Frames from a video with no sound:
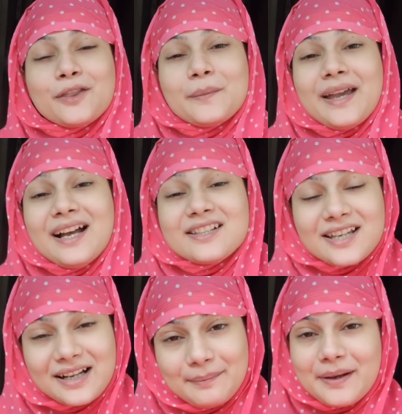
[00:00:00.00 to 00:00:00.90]
तो मैं
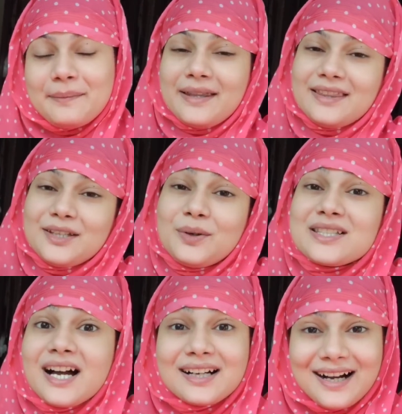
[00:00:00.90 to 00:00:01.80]
अच्छे कपड़े पहनती हूँ
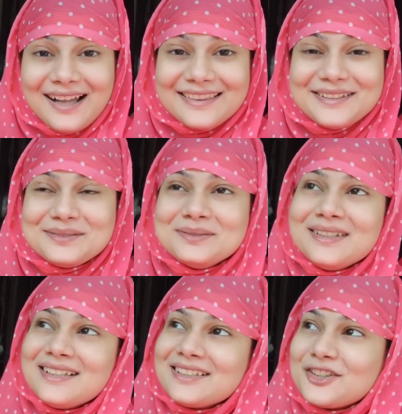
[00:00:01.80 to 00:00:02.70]
अच्छा खाती
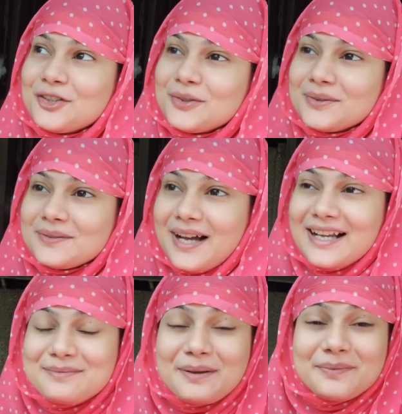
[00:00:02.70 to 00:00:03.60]
हूँ तो
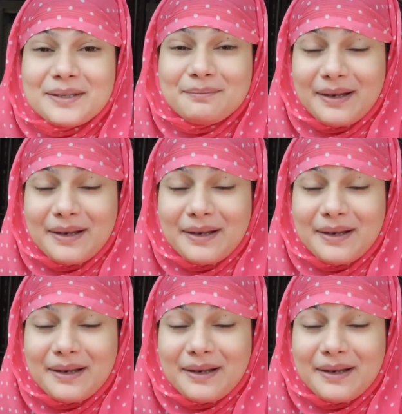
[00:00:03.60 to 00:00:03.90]
आज मैं अपनी